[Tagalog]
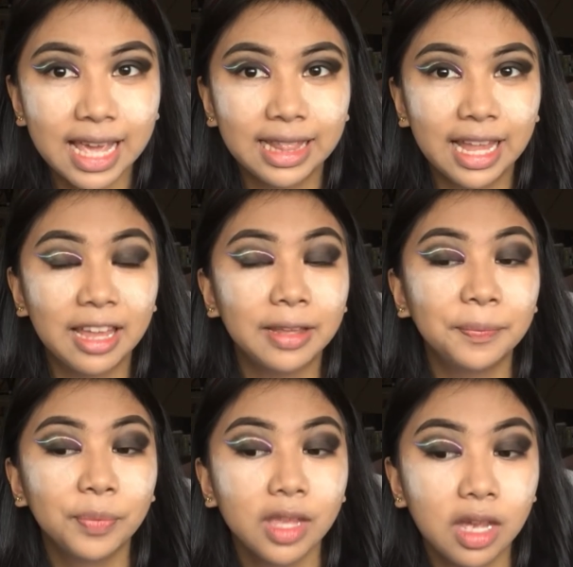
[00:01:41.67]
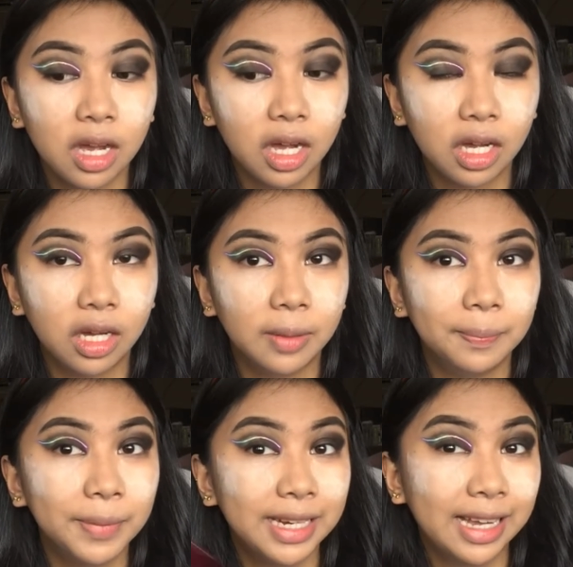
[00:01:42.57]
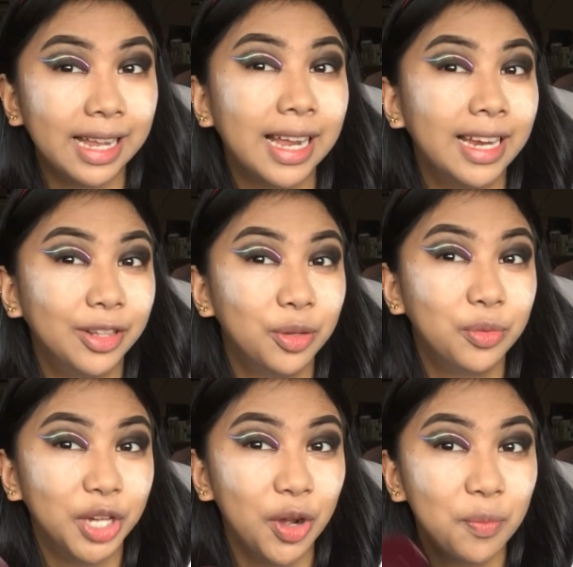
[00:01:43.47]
And then, um, pinag-aralan ko muna